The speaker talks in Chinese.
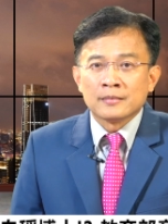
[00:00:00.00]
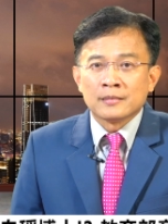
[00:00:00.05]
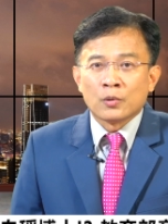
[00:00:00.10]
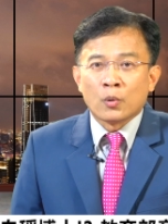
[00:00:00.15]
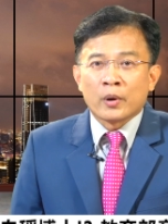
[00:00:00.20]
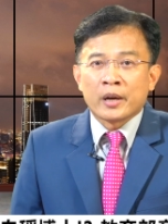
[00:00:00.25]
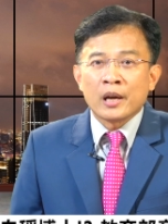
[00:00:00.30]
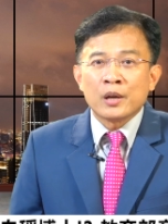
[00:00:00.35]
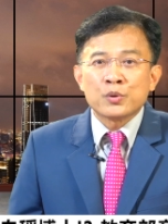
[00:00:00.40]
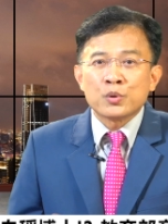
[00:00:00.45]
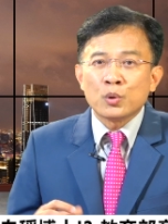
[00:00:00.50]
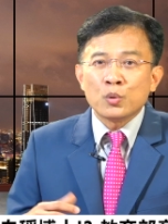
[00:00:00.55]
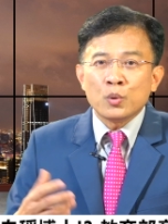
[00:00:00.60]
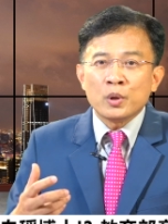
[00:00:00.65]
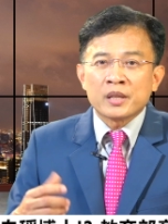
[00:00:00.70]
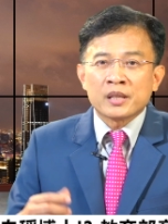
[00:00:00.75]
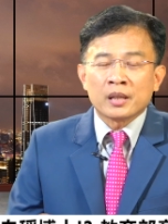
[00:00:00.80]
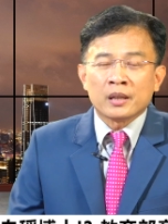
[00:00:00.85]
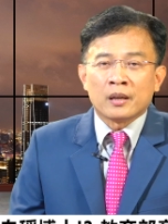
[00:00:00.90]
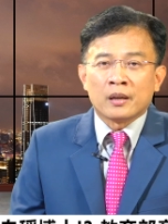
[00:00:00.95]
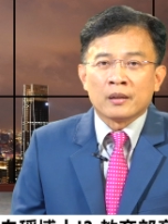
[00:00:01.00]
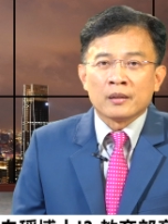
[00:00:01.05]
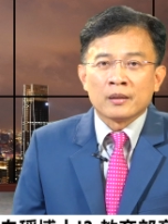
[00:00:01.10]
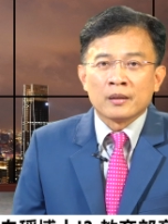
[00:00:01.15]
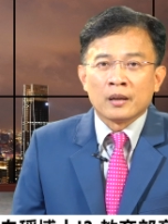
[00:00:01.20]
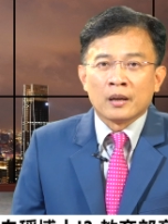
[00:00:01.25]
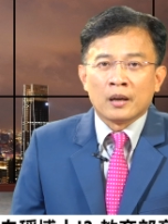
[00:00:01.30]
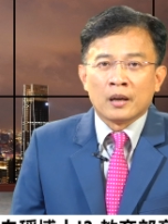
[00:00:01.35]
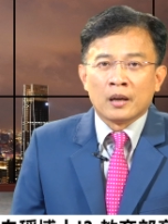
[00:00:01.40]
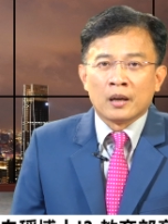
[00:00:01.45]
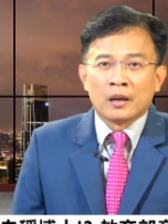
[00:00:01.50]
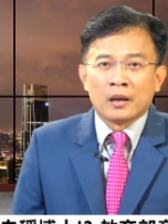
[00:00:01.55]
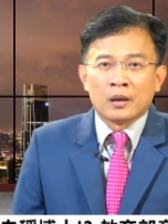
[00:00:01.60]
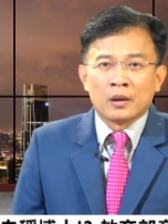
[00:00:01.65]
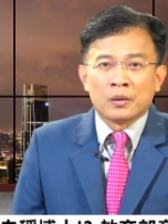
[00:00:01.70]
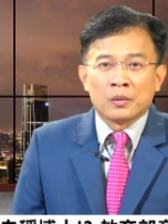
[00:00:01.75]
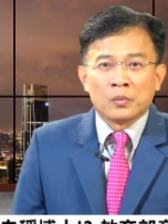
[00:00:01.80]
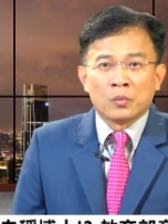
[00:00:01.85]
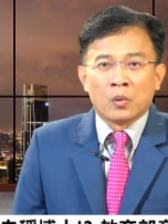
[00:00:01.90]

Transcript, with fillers: 我可以去预测，呃，